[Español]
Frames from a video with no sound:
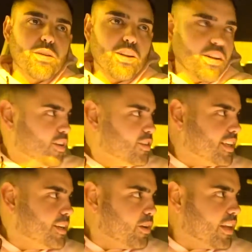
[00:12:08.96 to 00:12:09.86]
pero no, no,
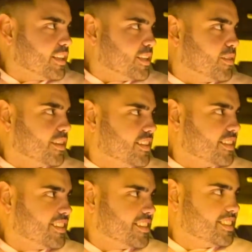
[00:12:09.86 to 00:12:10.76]
sigue por ahí activo, ¿eh?
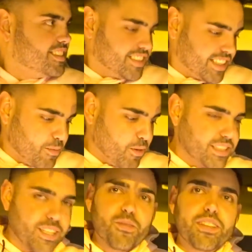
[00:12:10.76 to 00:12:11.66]
Seguimos
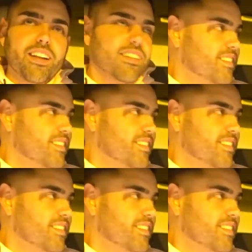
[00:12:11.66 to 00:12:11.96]
en segunda, ¿no?